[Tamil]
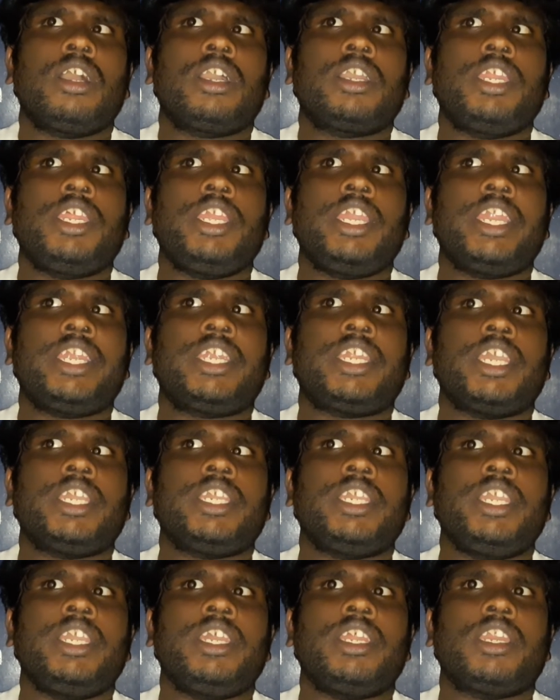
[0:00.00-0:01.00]
க்ரியேட்
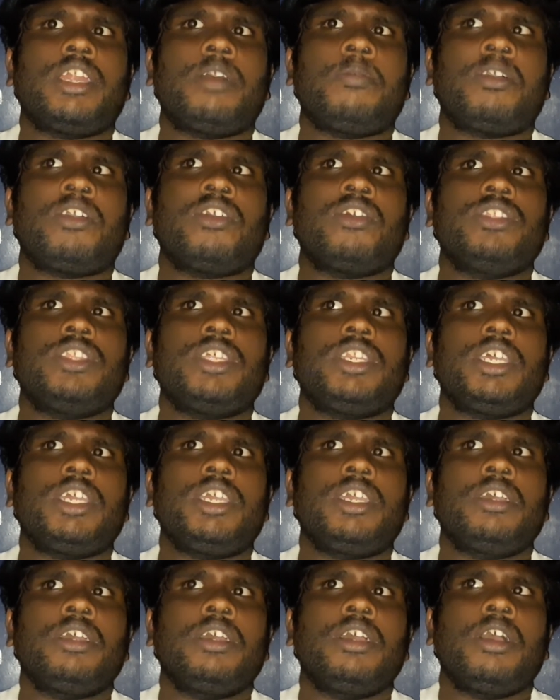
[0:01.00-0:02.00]
ஆகி நமக்கு வந்துட்டு
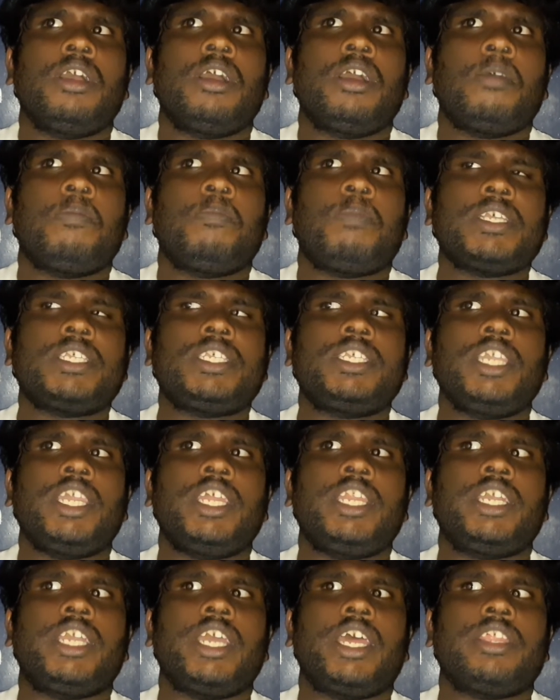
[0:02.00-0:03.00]
பசி
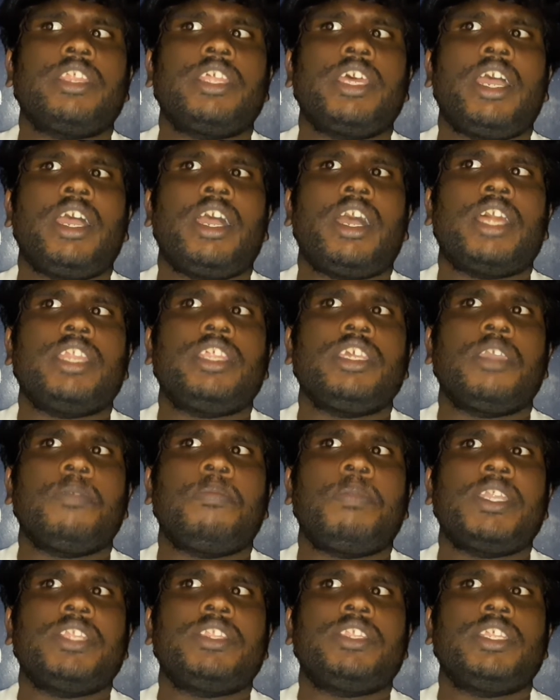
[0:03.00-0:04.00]
எடுக்கிறத
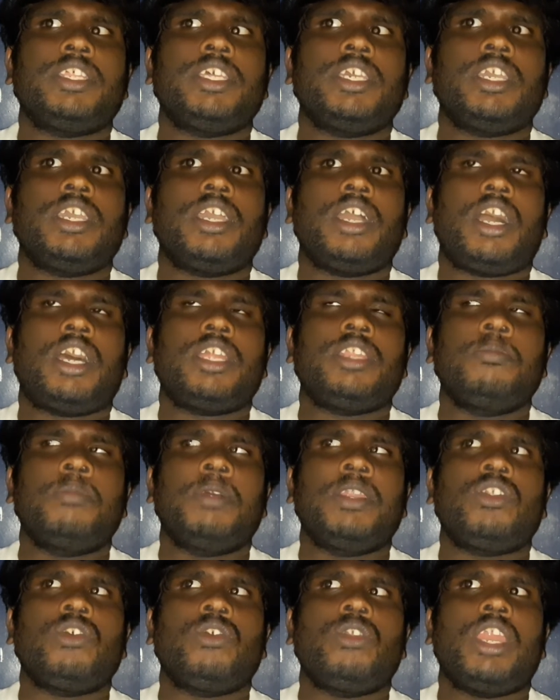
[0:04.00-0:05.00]
அதிகப்படுத்துது அது
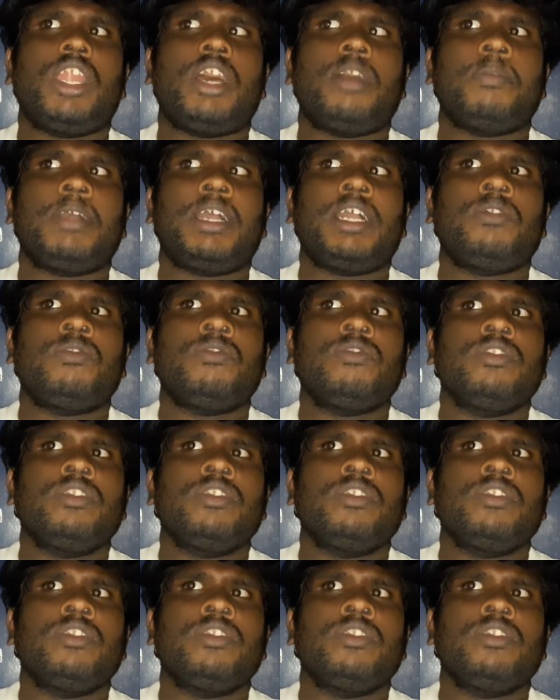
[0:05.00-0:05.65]
மட்டும் இல்லாமல்